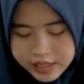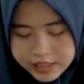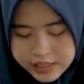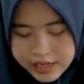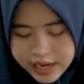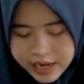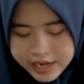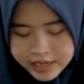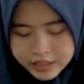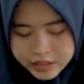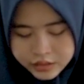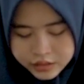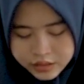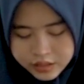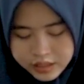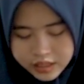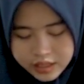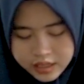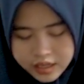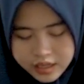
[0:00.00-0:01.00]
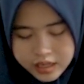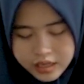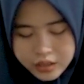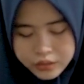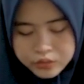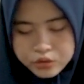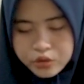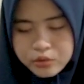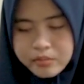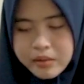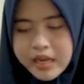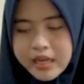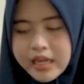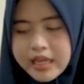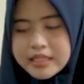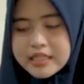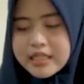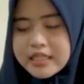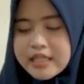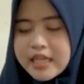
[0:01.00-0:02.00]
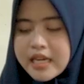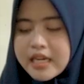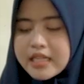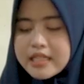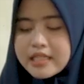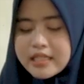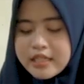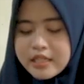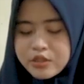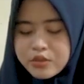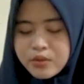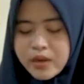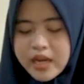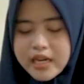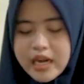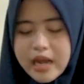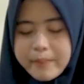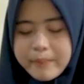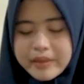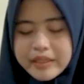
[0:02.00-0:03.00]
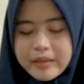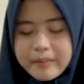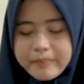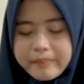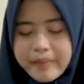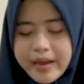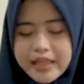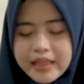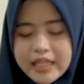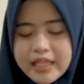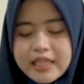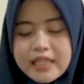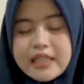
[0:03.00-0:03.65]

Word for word: Dan uh, untuk magazinnya di sini juga dapat 4.